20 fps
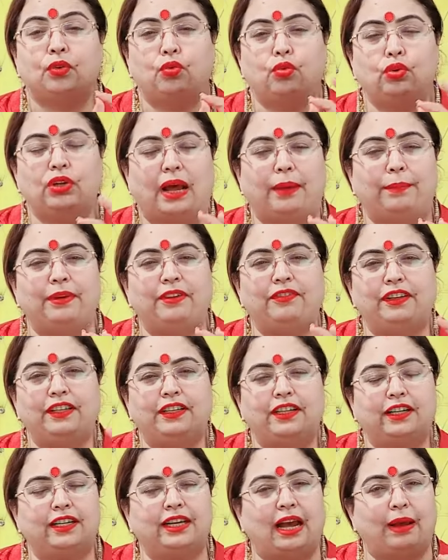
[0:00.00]
गुलाबी
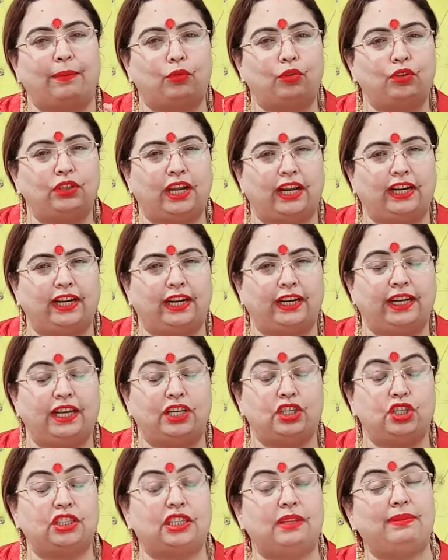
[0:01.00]
फिटकरी आपको नहीं लेनी है
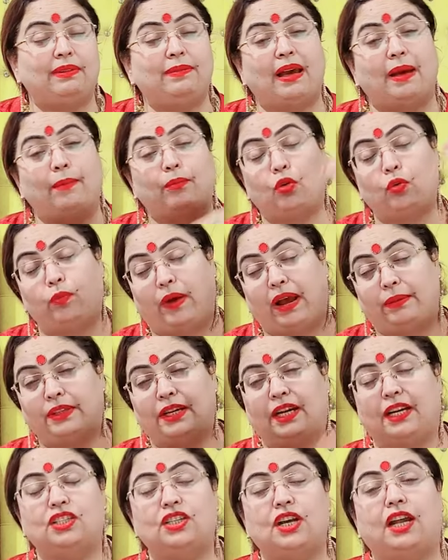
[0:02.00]
जितने भी मैं आपको उपाय
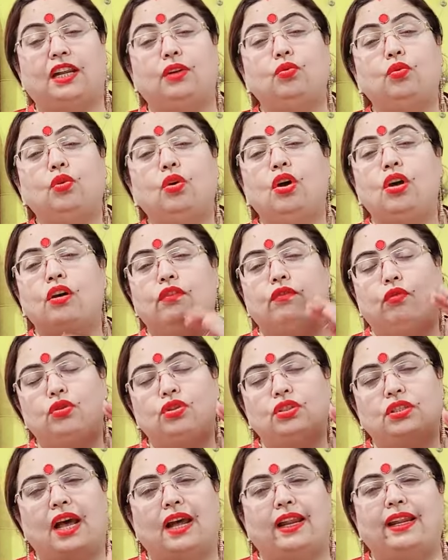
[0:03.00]
बताने जा रही हूँ वो
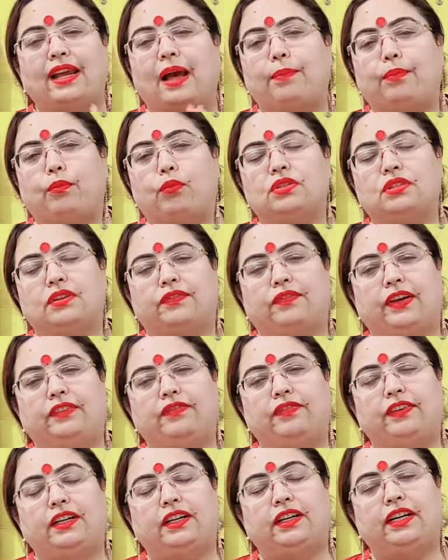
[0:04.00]
सारे आपको सफेद
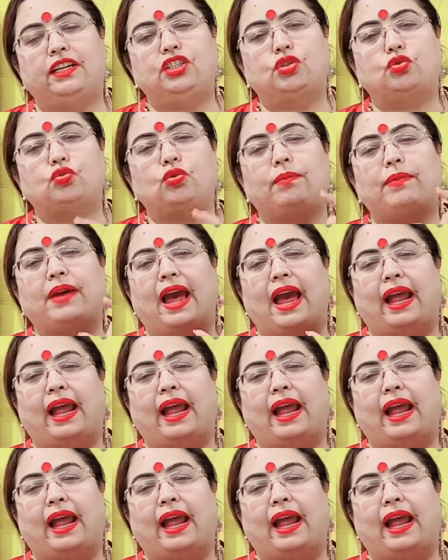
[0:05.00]
फिटकरी जिसको हम